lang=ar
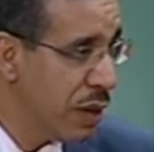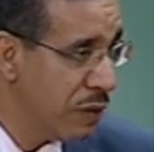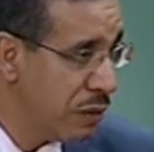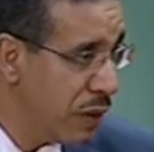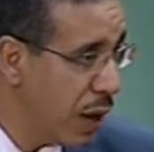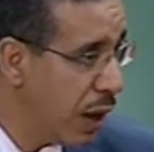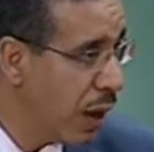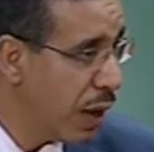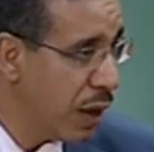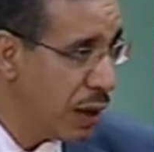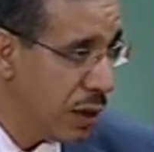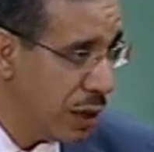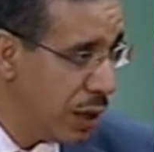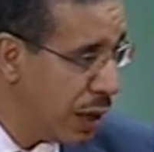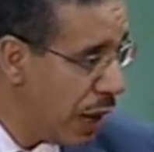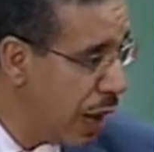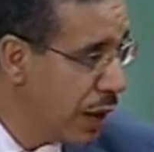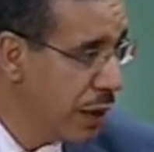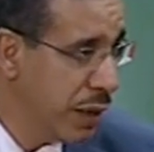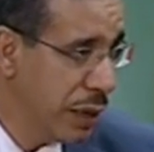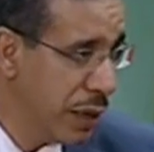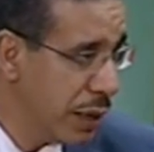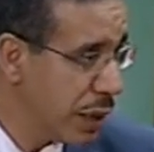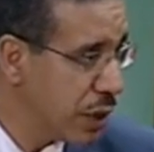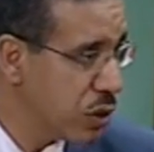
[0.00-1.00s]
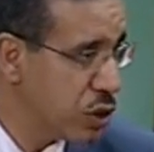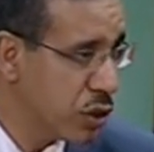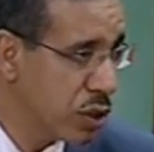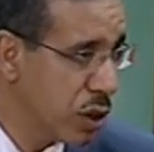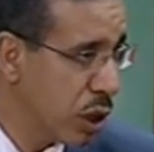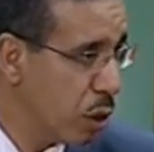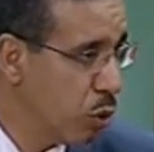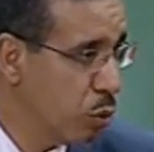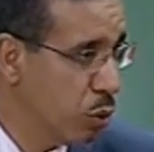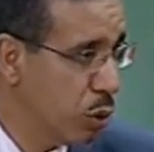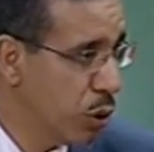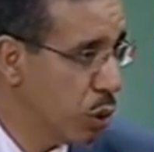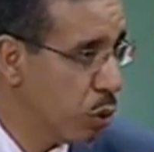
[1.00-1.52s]
فالان حنا
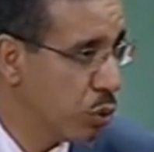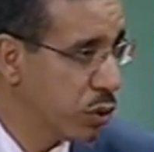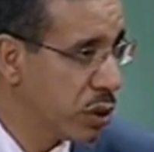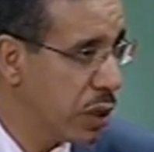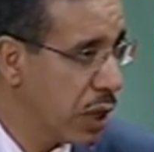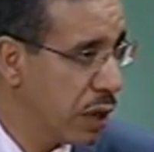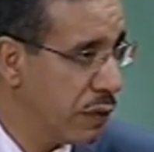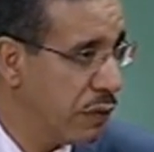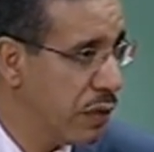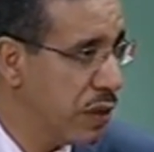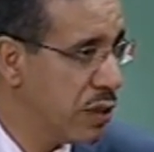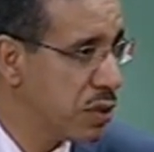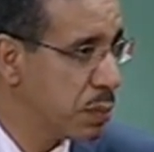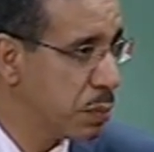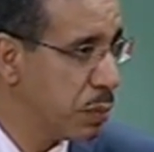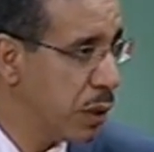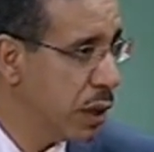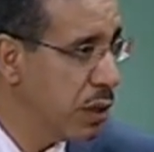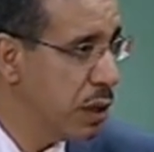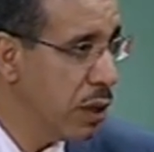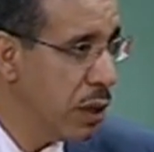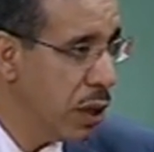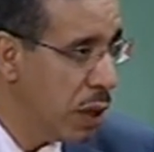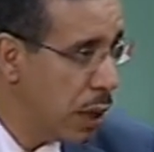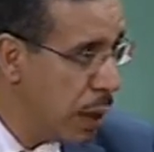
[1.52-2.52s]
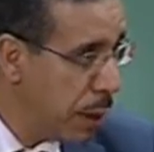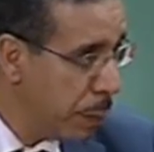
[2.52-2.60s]
كنشتغلوا حنا والطرف الاسباني